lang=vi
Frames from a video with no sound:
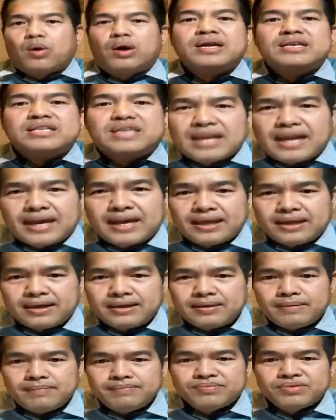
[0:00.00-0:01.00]
của anh ta chết lẽ đấy
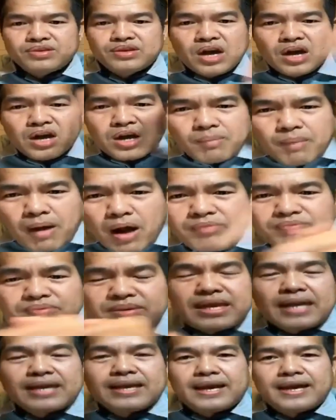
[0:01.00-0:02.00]
dương cũng nói
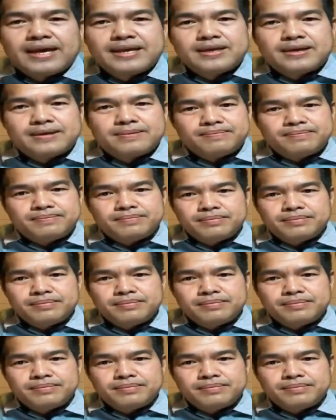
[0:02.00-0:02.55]
chuyện nhà lẽ chăng